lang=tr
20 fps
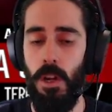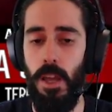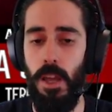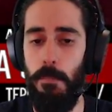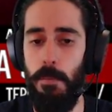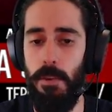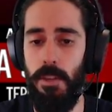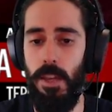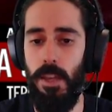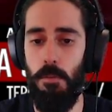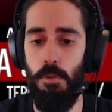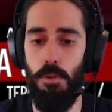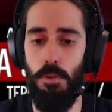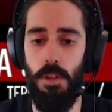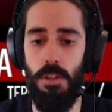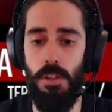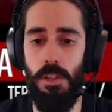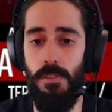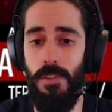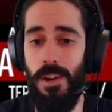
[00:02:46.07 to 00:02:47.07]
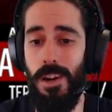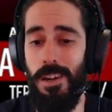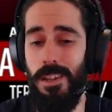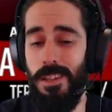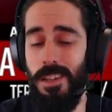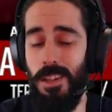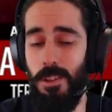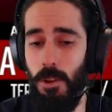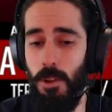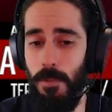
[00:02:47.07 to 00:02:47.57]
Epic Games ücretsiz
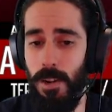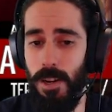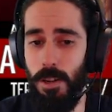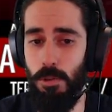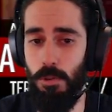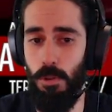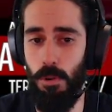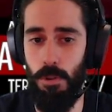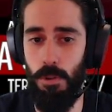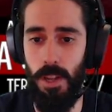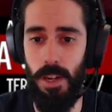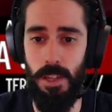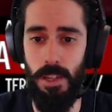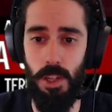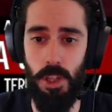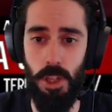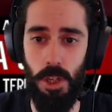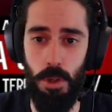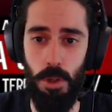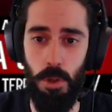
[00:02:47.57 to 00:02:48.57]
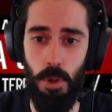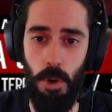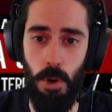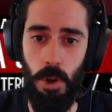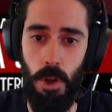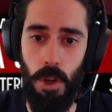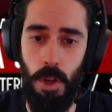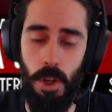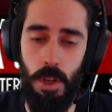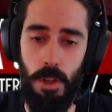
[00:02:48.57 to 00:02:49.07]
verdiğinde normalde sorunlar yaşanıyor.
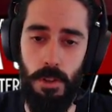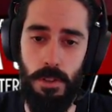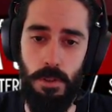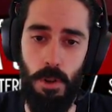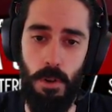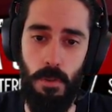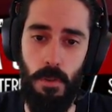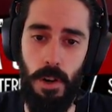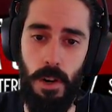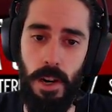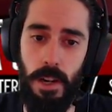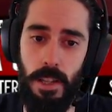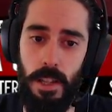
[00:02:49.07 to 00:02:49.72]
Serverlarda